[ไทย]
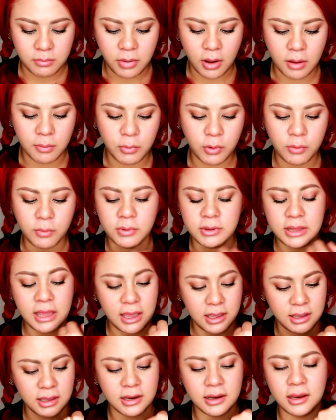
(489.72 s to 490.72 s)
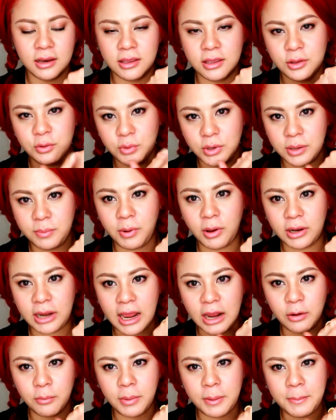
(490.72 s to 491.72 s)
พอมดเนี่ยคะแนนคิดดูดีพอ
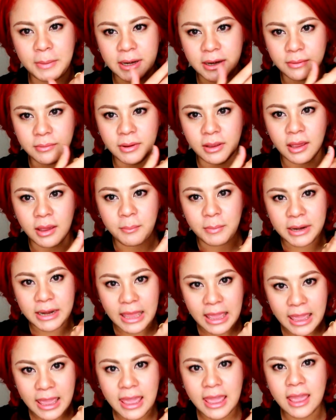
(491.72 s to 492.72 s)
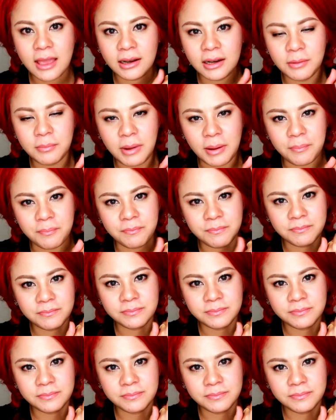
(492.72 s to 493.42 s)
ทาลงไปมันมันแห้งแล้วแบบ